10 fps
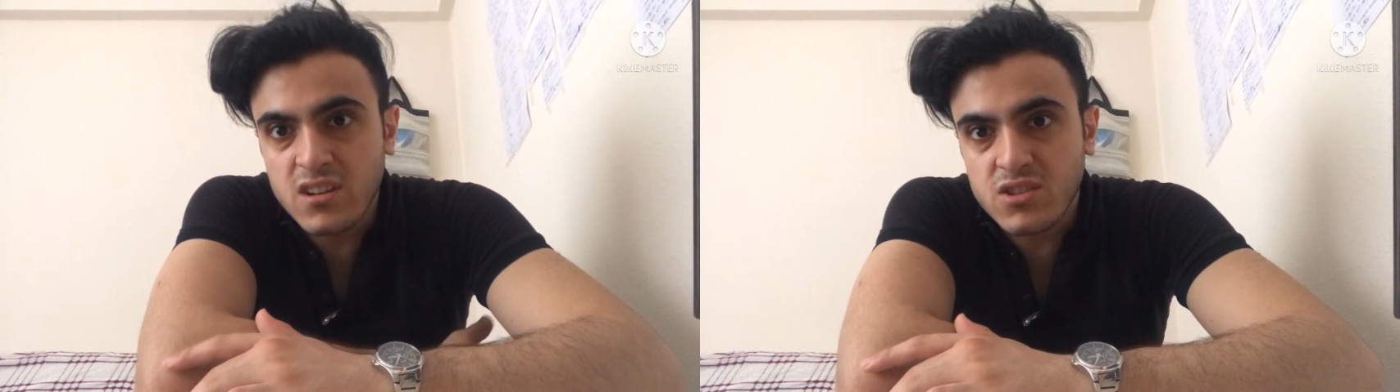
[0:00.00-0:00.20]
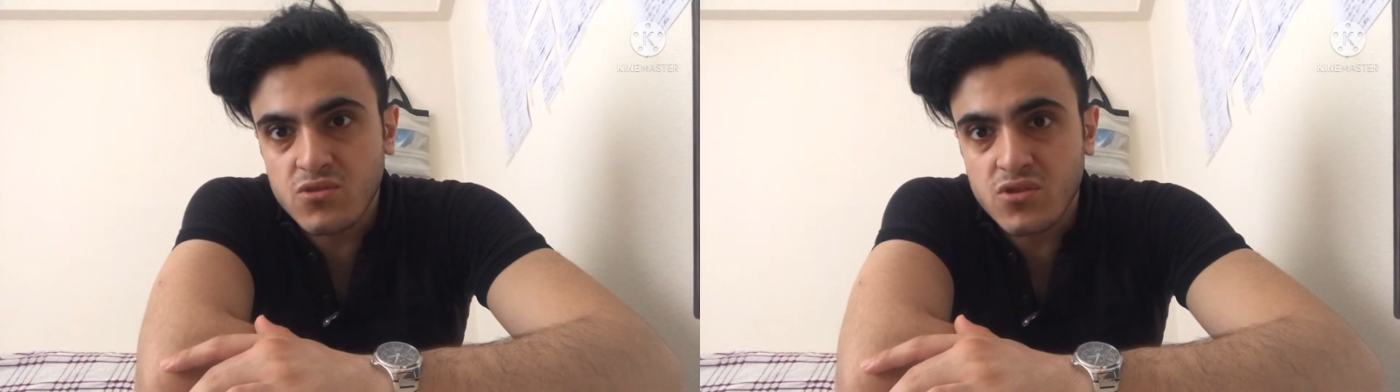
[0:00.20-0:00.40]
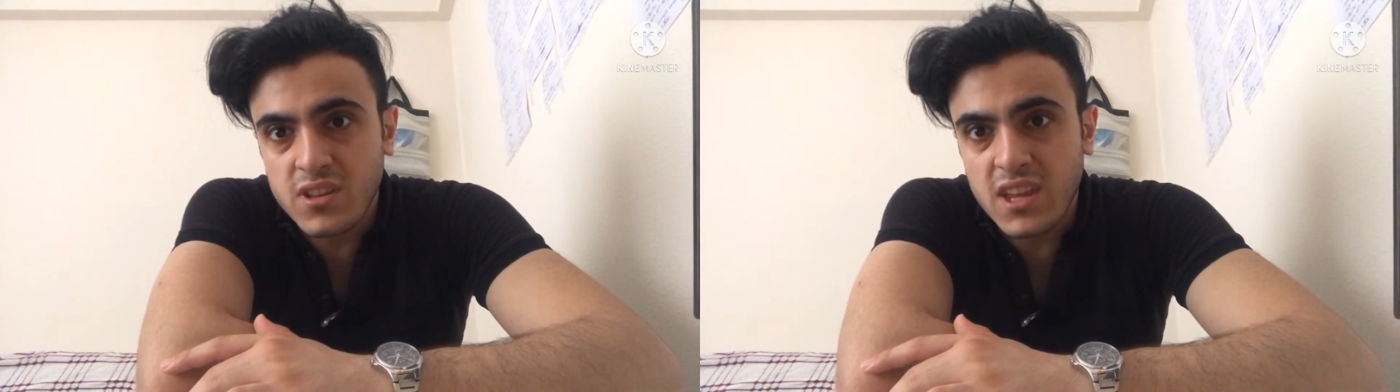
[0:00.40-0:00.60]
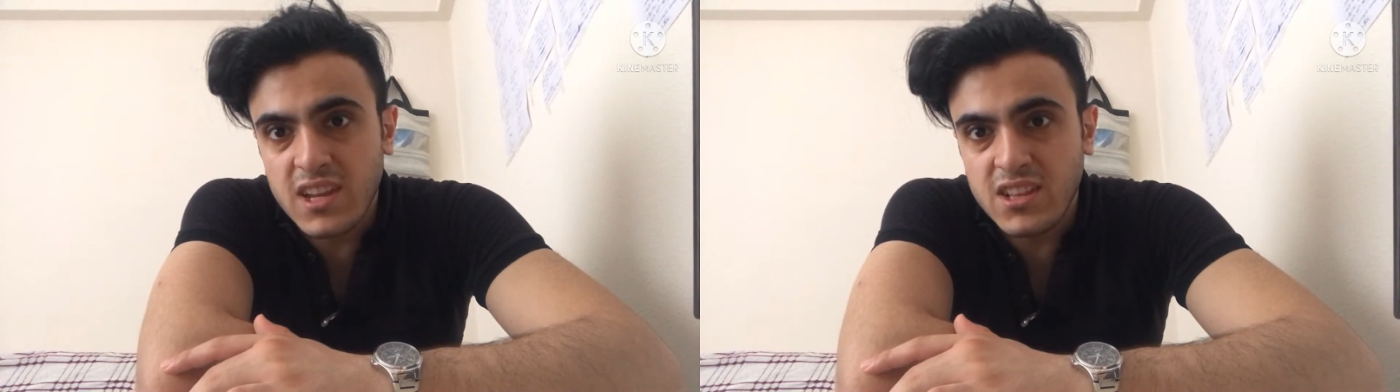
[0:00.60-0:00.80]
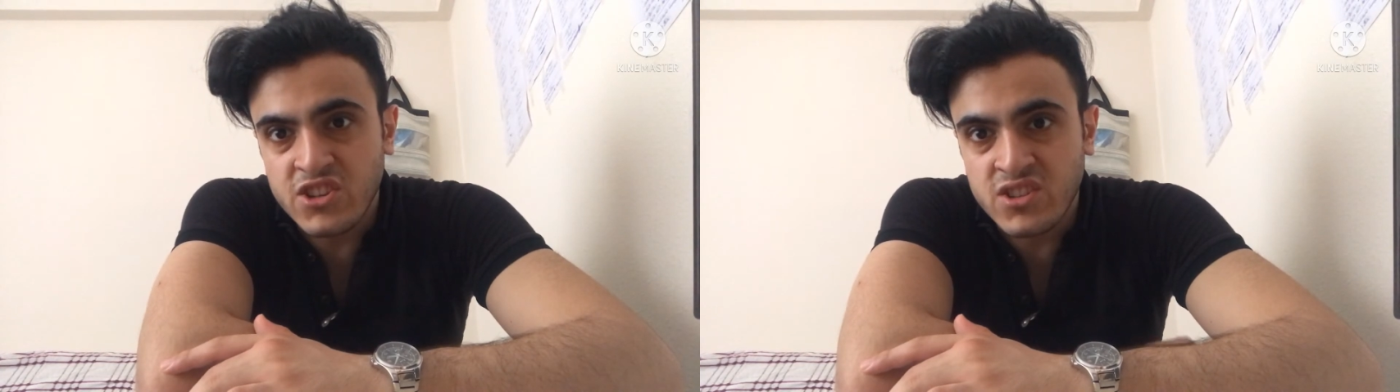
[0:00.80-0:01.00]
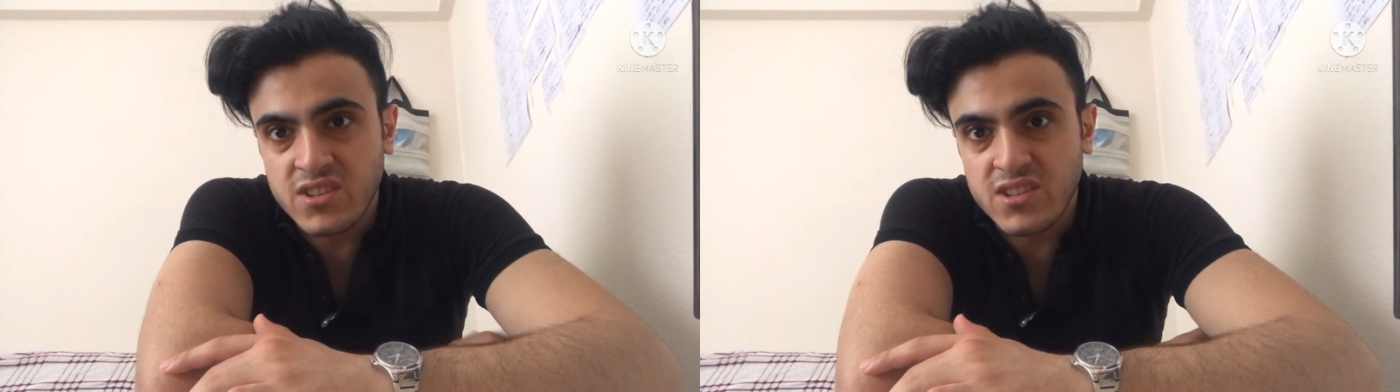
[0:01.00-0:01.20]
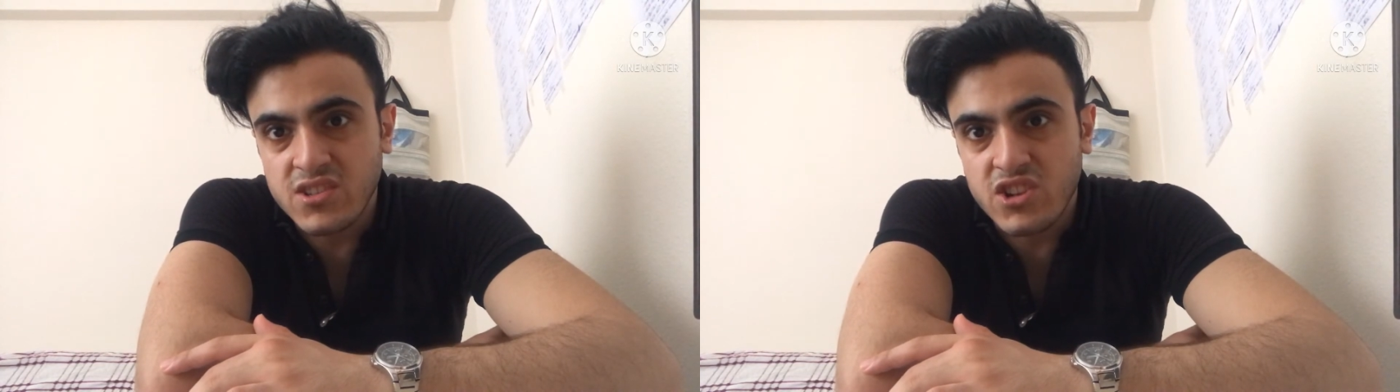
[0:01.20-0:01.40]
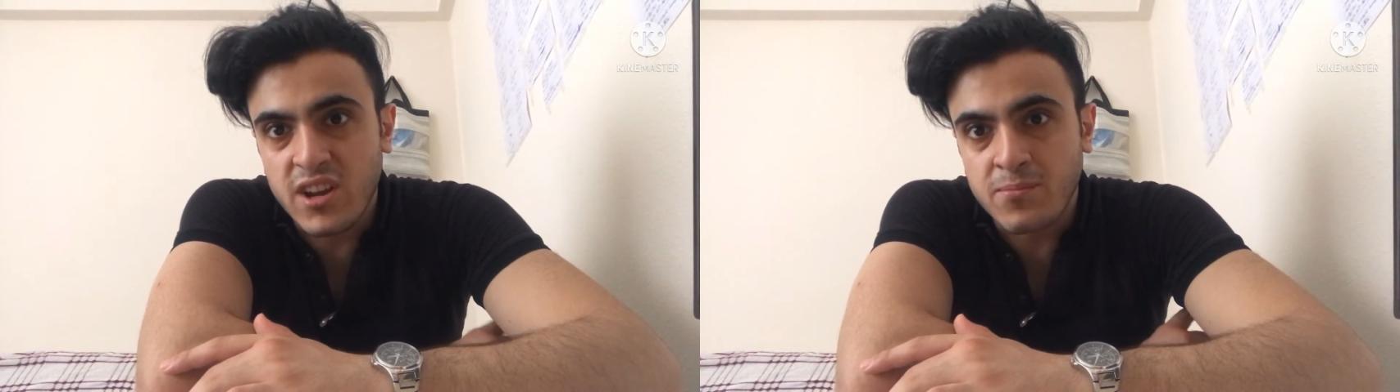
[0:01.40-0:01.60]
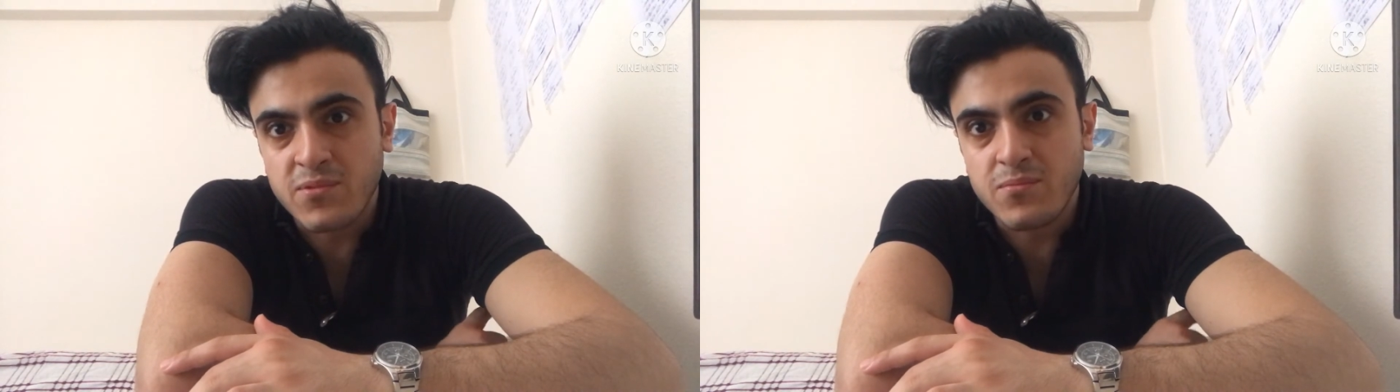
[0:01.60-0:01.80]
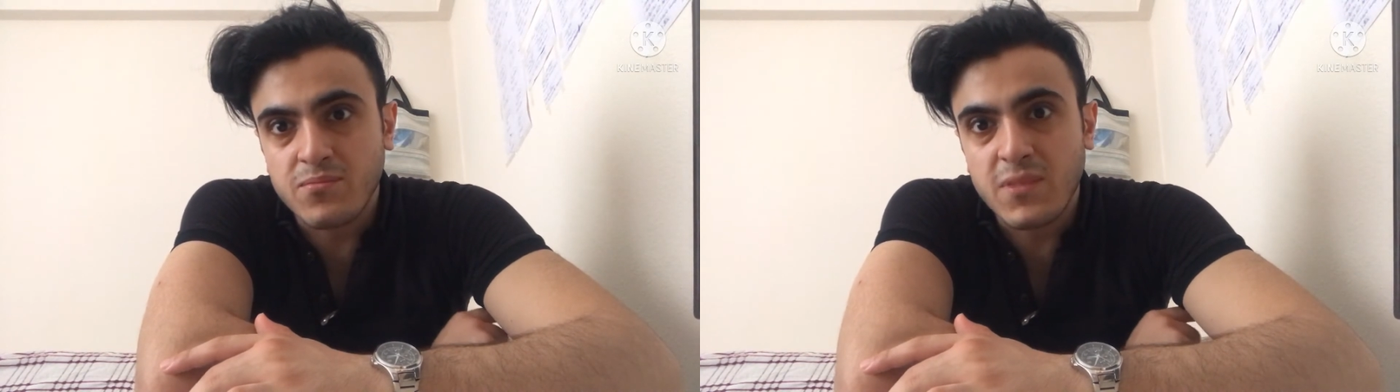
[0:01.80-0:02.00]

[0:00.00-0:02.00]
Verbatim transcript: kısa sürede iyileştirdiğini şey yaptım.